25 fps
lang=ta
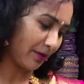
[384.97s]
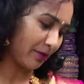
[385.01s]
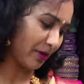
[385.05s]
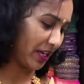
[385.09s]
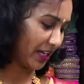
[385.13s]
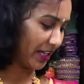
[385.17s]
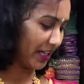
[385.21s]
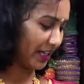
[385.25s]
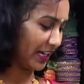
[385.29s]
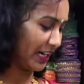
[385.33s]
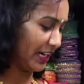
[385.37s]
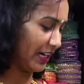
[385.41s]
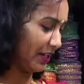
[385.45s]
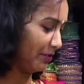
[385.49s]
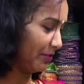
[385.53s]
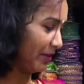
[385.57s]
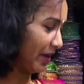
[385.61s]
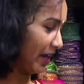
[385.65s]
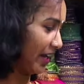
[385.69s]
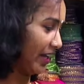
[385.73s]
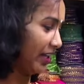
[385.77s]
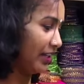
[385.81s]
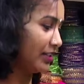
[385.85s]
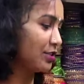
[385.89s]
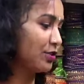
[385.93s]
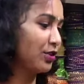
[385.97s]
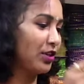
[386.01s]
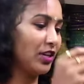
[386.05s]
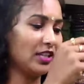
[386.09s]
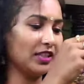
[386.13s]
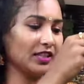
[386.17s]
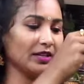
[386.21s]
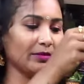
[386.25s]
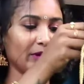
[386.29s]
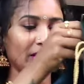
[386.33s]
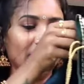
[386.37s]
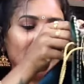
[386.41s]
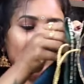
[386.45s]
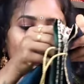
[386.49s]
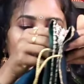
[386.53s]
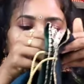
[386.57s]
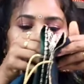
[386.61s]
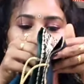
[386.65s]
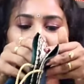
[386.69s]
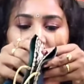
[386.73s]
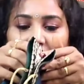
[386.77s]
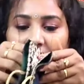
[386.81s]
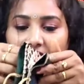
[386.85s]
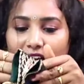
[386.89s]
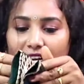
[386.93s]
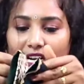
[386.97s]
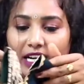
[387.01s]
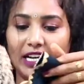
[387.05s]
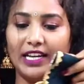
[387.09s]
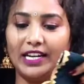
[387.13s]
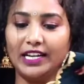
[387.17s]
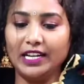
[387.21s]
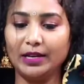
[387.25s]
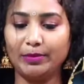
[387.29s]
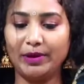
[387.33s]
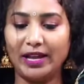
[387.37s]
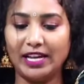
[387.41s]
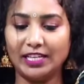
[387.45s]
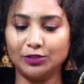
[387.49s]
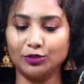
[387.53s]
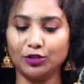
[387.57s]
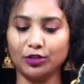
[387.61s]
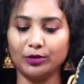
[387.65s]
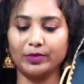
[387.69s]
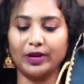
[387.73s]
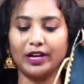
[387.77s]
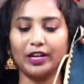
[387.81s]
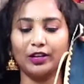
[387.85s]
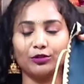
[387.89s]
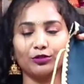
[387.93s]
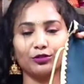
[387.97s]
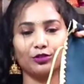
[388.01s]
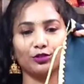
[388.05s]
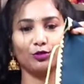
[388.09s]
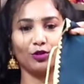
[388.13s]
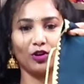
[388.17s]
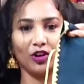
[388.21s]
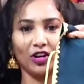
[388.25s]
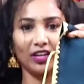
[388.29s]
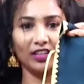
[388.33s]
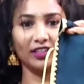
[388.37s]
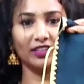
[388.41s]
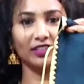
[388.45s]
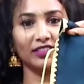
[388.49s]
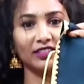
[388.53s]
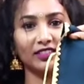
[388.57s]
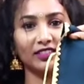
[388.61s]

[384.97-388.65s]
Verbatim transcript: ஆமாங்க கண்டிப்பாங்க ஸோ இந்த மாதிரி நம்ம அழகா நீட்டா பேட்ச் ஒர்க் பண்ணி கொடுத்துருவோங்க